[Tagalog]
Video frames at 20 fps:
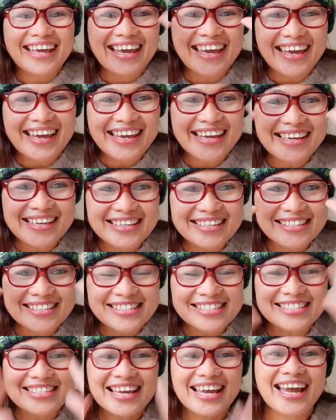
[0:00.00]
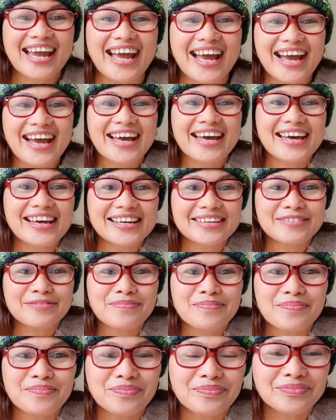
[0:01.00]
Thanks.
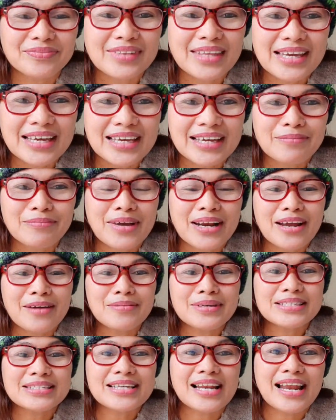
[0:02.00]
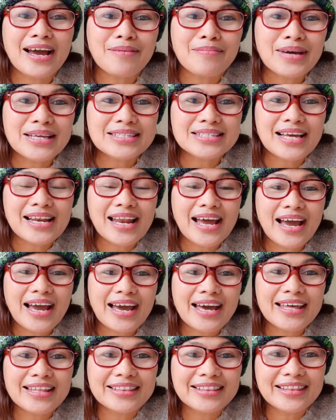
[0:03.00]
Um, maraming salamat sa
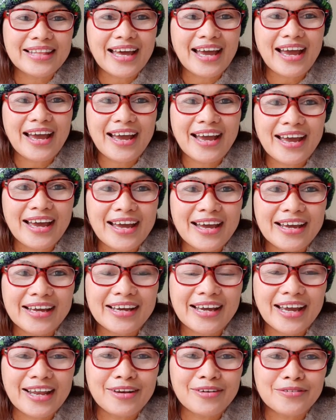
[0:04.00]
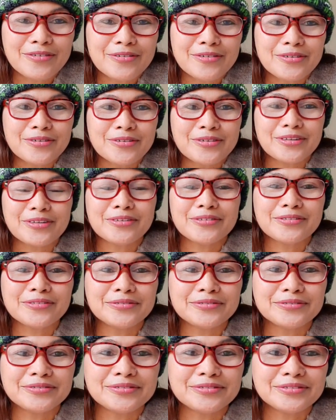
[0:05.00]
lahat na ano ko,
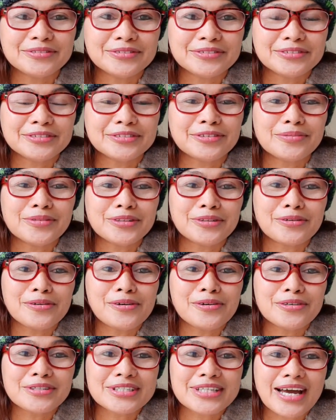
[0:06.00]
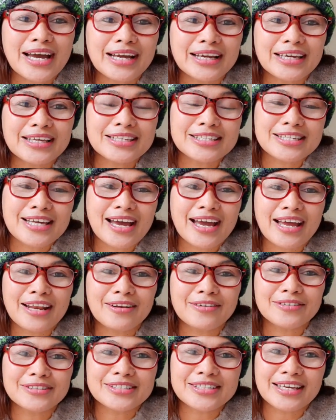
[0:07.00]
yung tumutulong sa akin sa
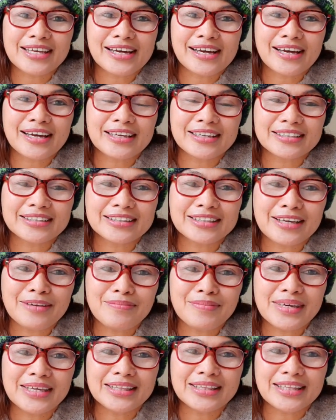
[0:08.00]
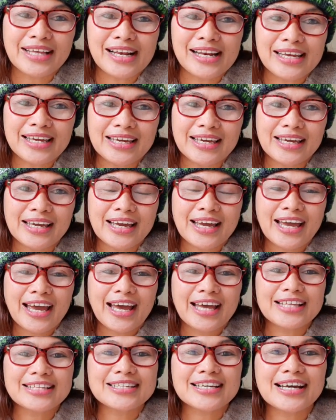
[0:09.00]
ano sa Team Italy.
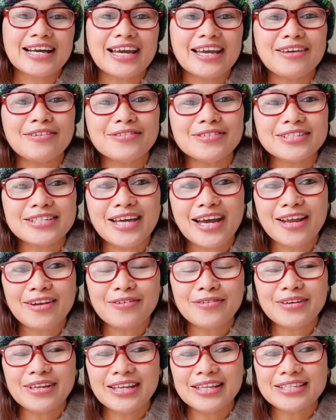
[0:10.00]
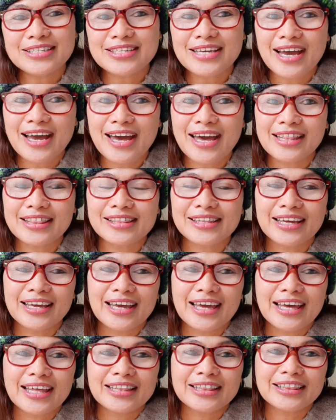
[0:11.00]
At saka yung sa ano din sa
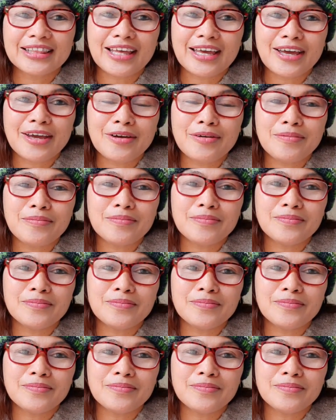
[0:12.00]
Team